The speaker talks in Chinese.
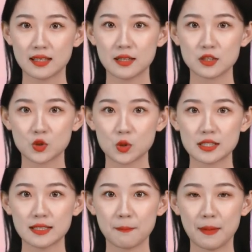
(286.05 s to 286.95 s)
看着桌
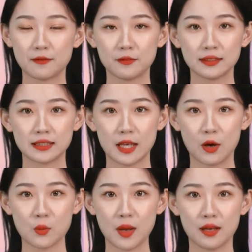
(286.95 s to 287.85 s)
上摆放的
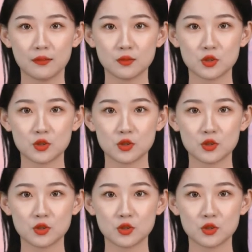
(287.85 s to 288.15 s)
汤圆儿，